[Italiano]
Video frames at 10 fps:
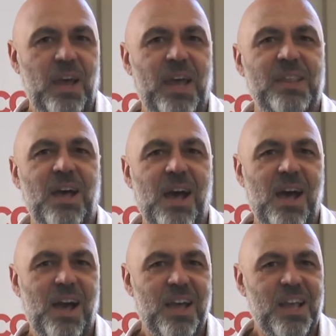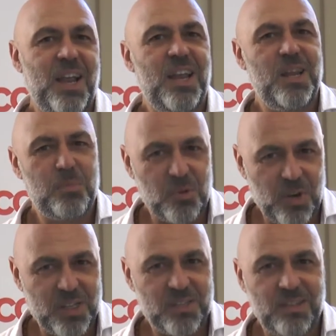è da
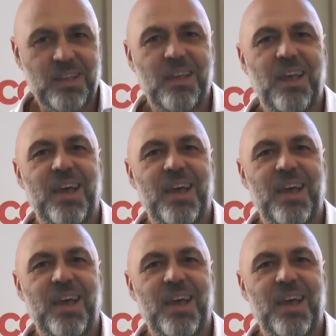Lipton Ice Tea,